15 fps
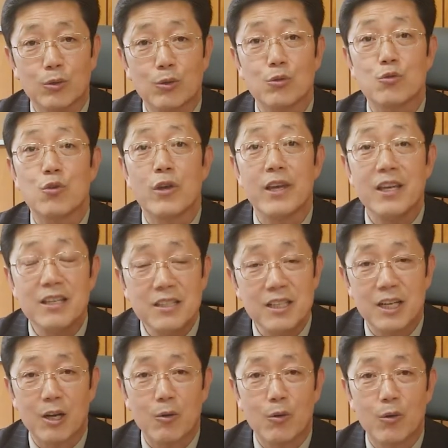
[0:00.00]
또
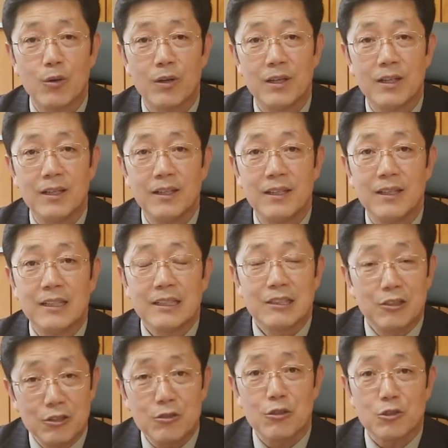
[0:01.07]
죄인이라고.
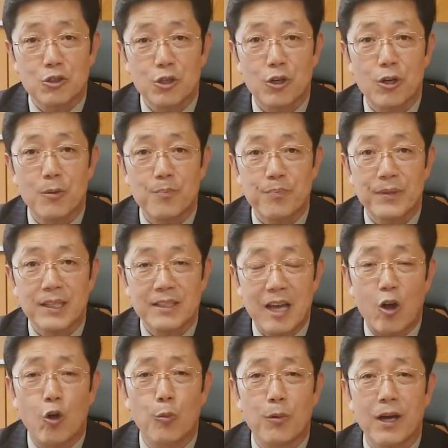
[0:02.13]
그런 것처럼
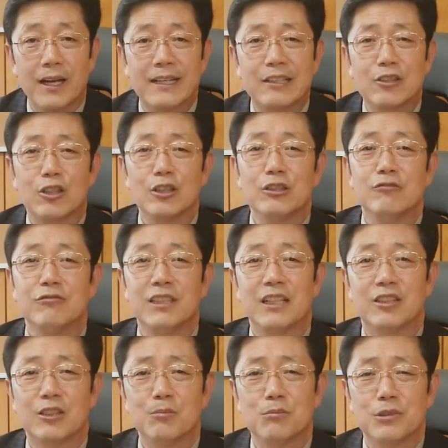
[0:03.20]
야고보가 그런 우리의
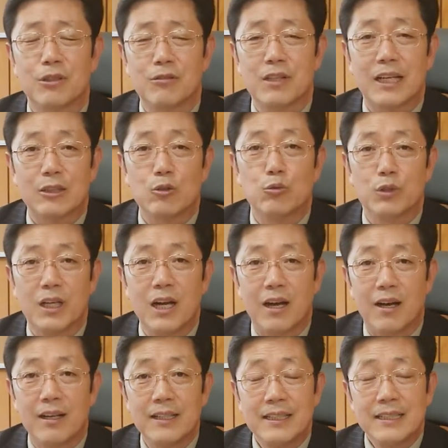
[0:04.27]
심성을 갖는 우리가